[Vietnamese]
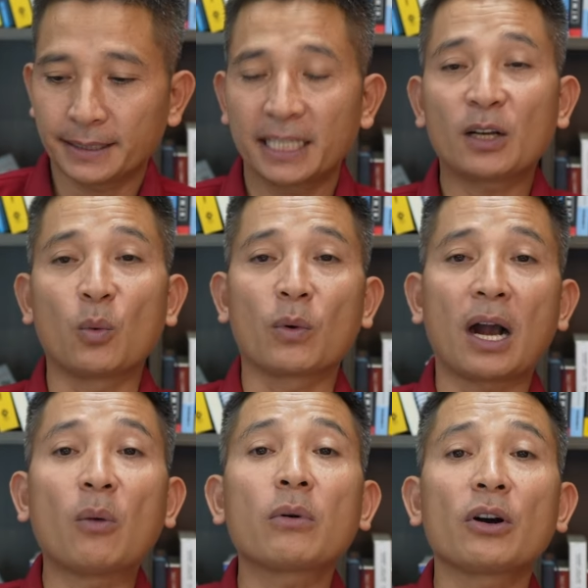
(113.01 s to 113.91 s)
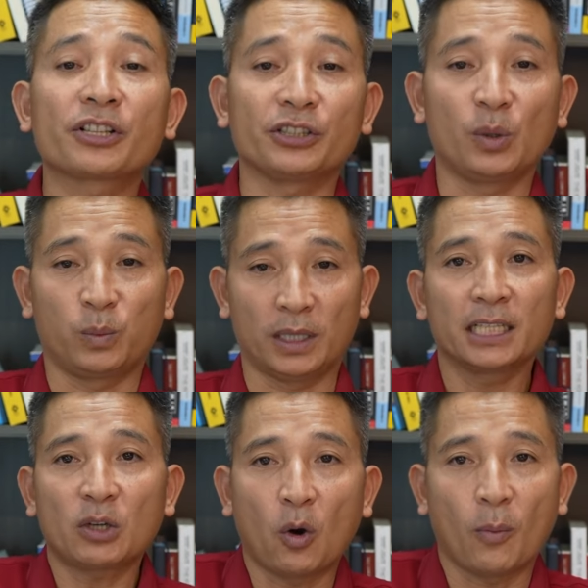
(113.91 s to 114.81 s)
thì cũng không còn sử dụng nữa
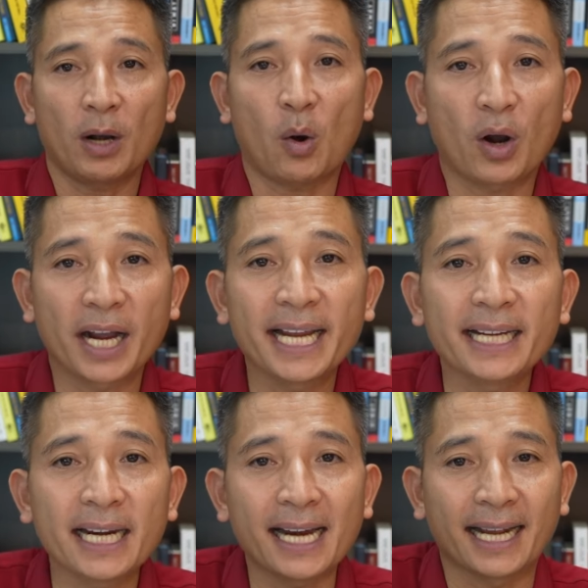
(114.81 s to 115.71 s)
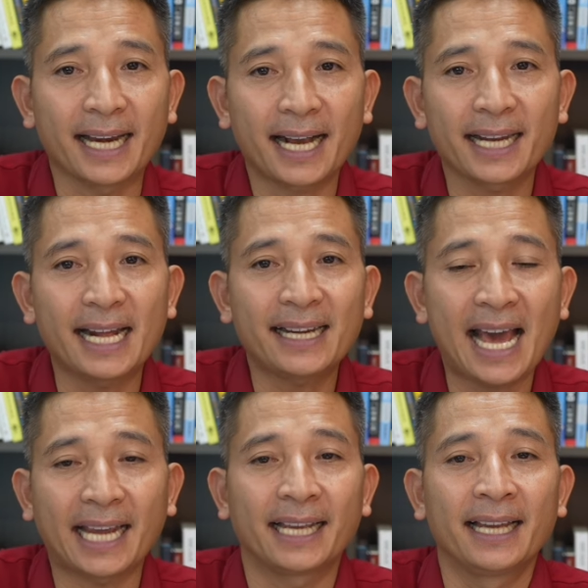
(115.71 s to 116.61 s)
cái sổ mà có ghi trên đấy là cái đất
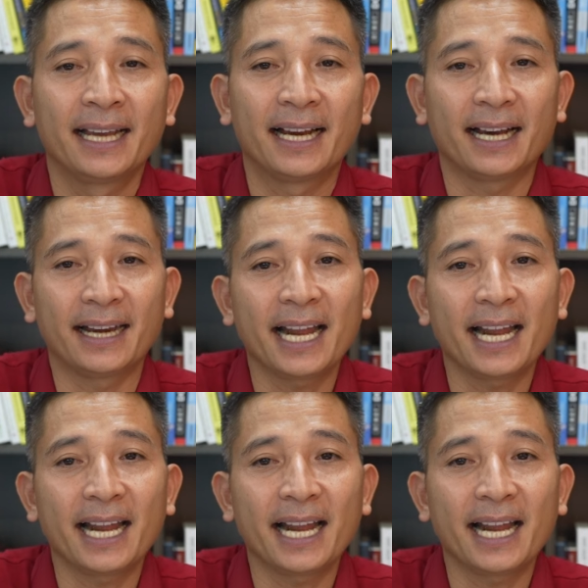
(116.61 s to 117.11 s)
này Ờ,